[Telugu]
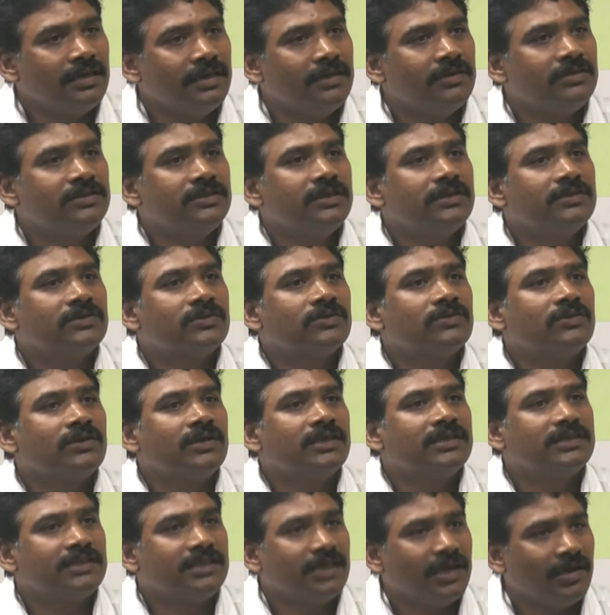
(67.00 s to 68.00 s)
నేను
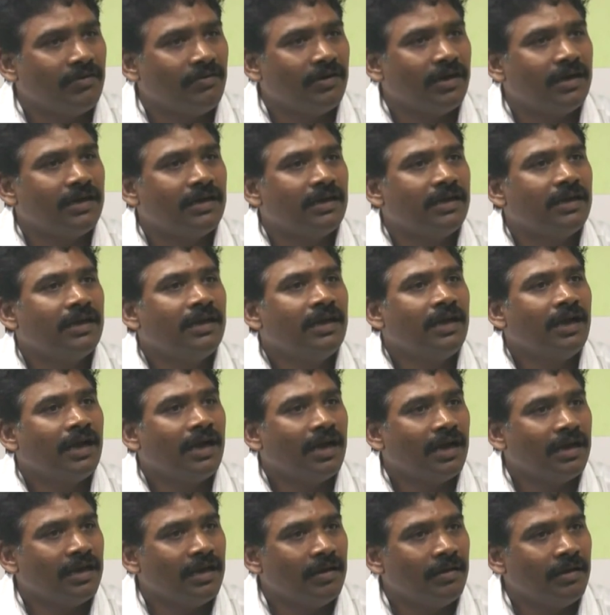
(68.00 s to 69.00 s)
చేసుకున్న సేవ
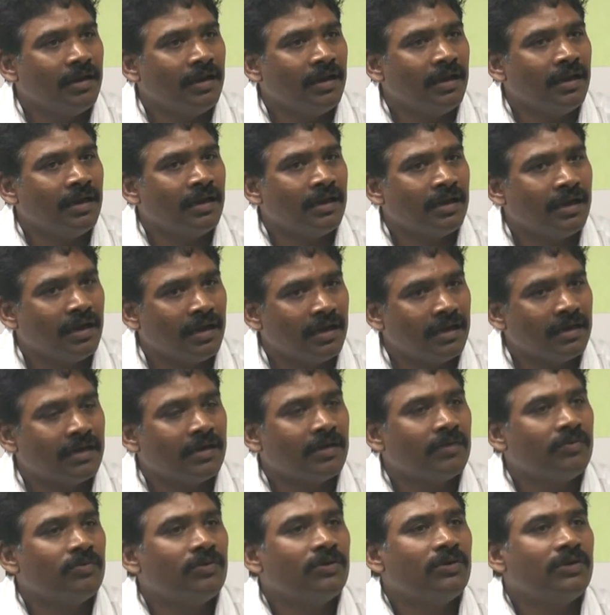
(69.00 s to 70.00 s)
అనే
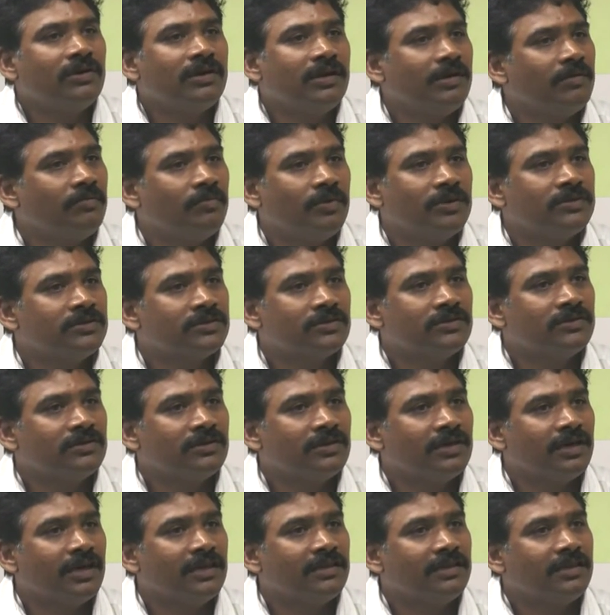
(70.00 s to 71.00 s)
కార్యక్రమంలో నేను
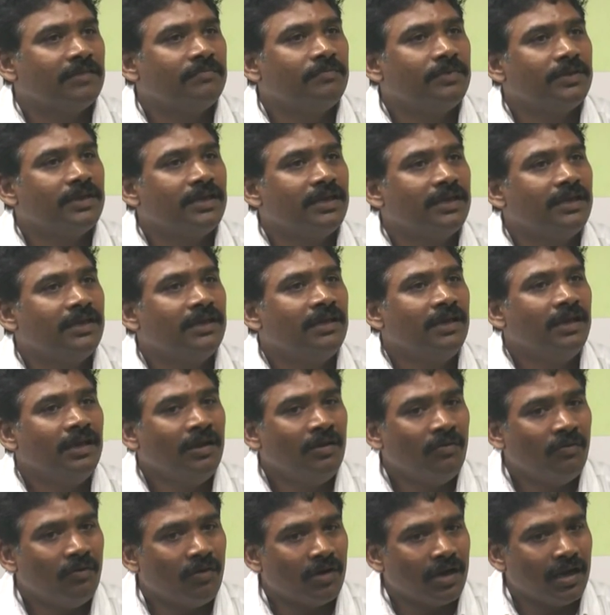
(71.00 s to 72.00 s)
పంచుకుంటున్నాను తప్పితే
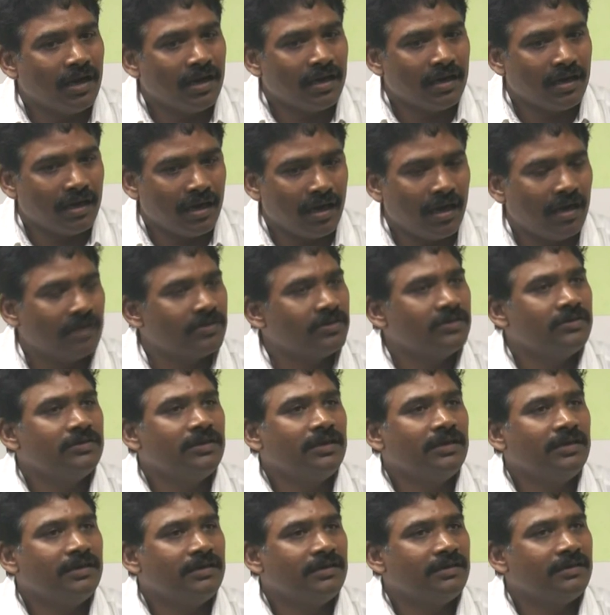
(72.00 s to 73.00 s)
ఒక నాకు
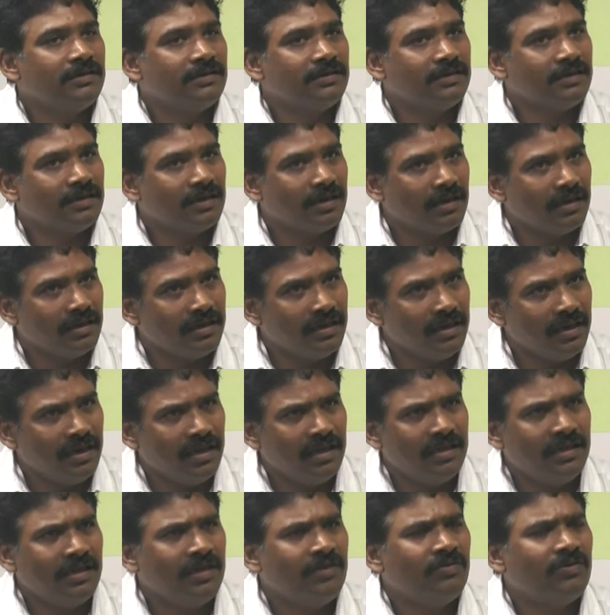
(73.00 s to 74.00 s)
ఇంకా ఏ
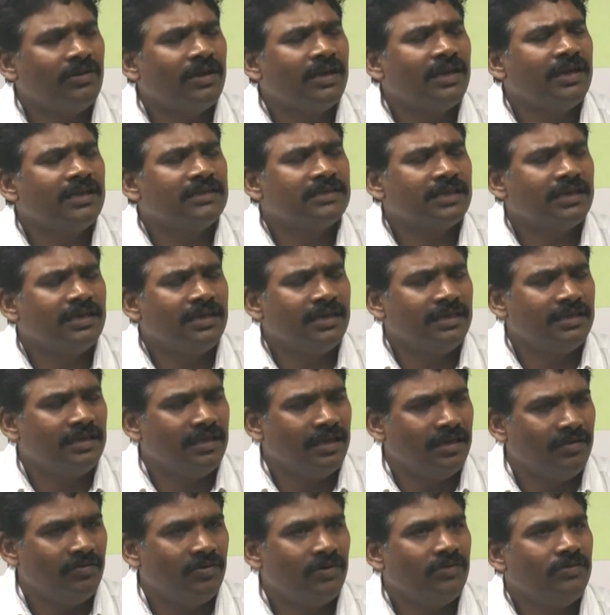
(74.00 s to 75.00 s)
అనే సరే
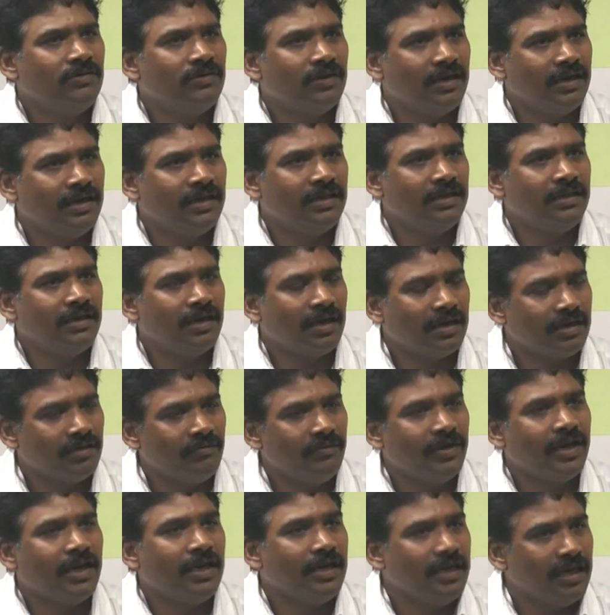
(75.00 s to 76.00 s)
దేవుడు అనేది నాకు
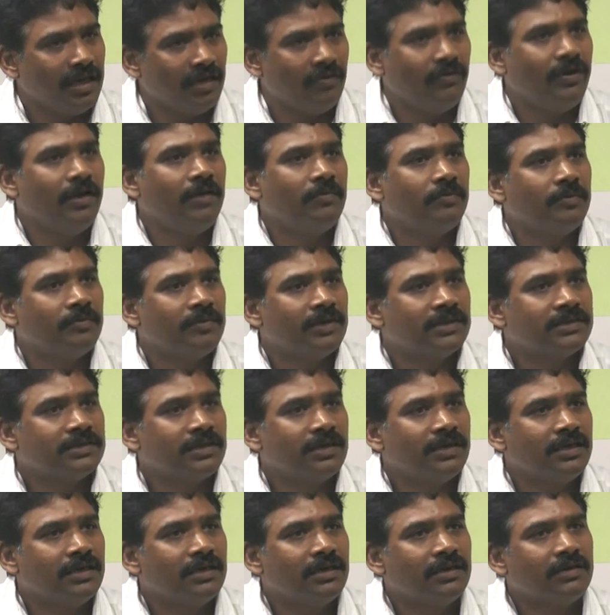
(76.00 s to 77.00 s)
విల ఇలవేలుపు
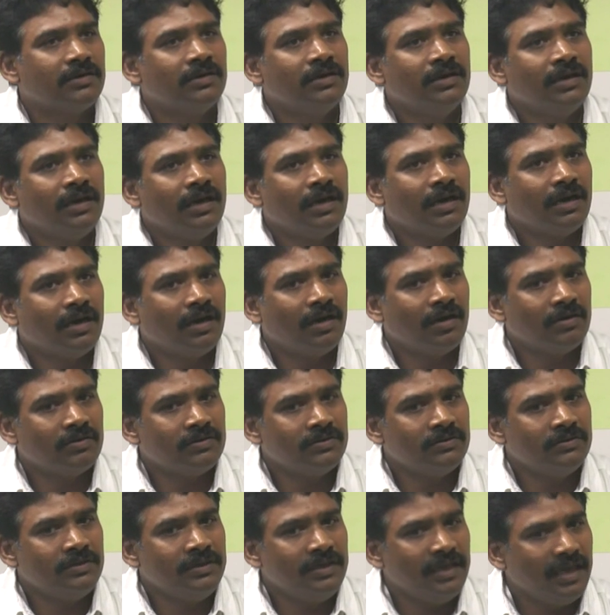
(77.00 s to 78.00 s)
మస్తానయ్య గారు
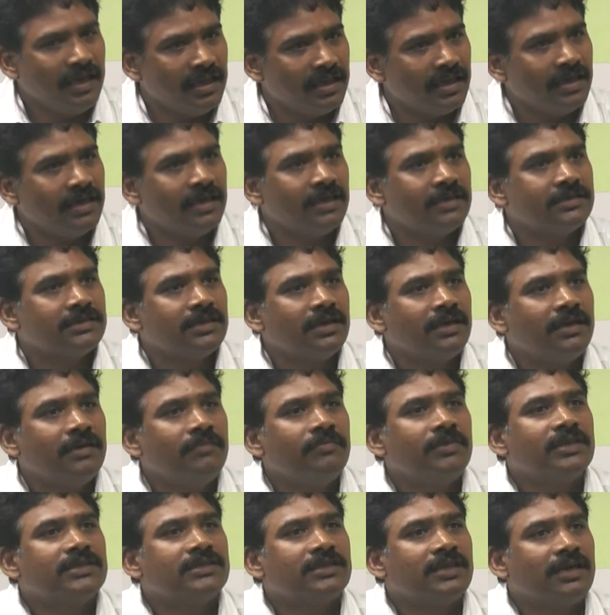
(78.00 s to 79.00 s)
నాకు ఏదైనా సరే
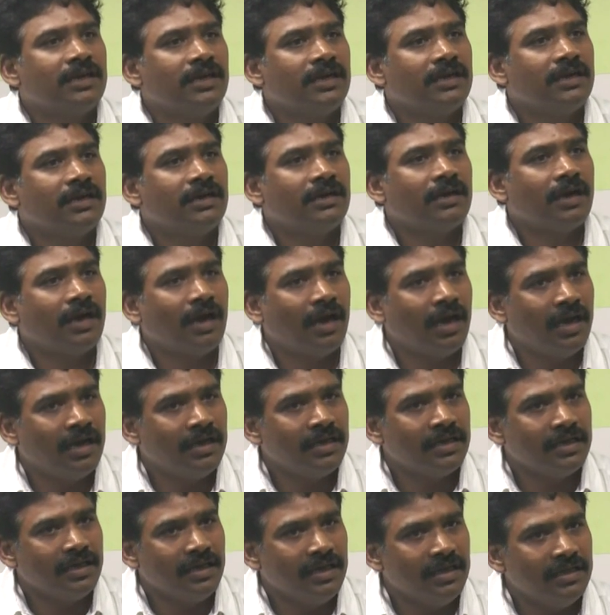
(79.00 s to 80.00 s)
మస్తానయ్య గారు
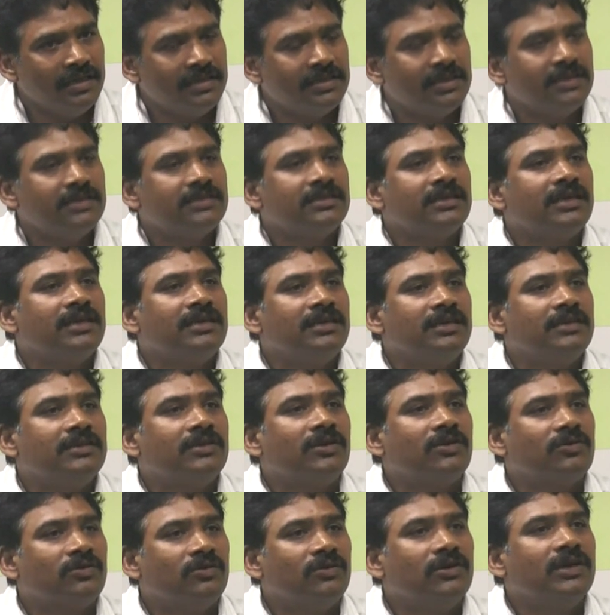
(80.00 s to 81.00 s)
ఆయనకి ఏది చేసినా నేను
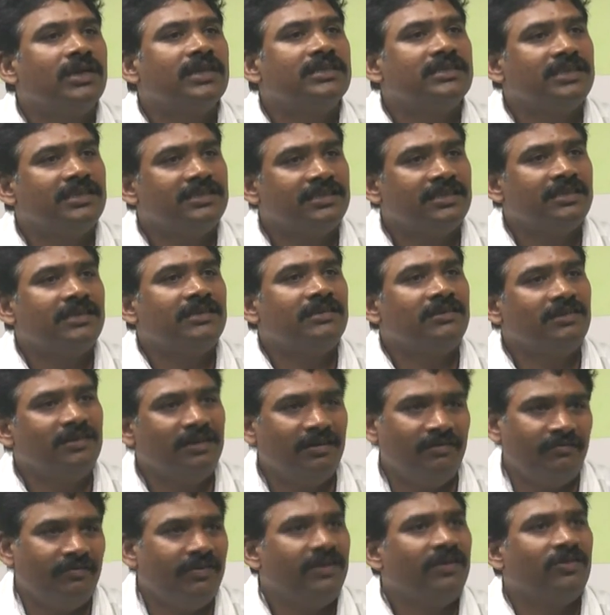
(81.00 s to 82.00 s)
తక్కువగా చేసినట్టు
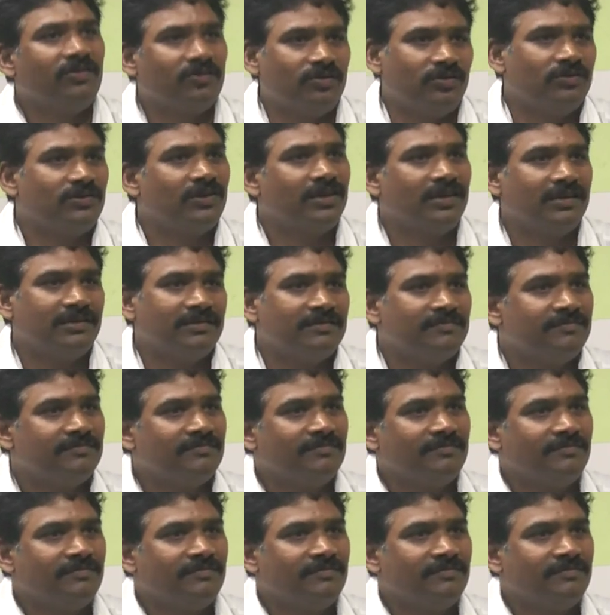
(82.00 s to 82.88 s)
నేను ఫీల్ అవుతుంటాను